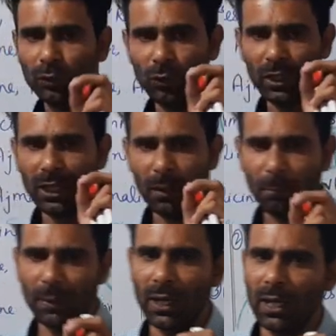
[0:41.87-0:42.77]
जो ये नाम
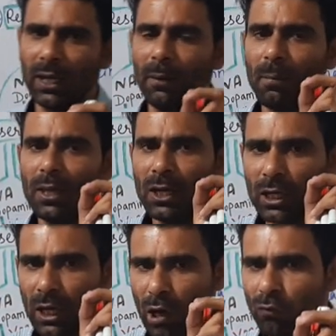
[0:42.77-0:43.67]
पड़ा है
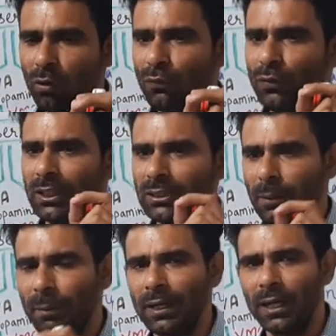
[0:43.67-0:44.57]
राव वोल्फिया
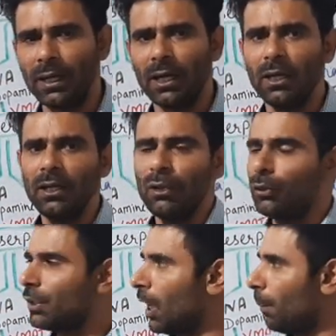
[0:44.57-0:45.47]
सरपेंटाइना
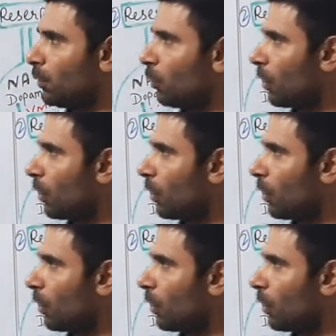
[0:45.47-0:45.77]
तो यहाँ पे जो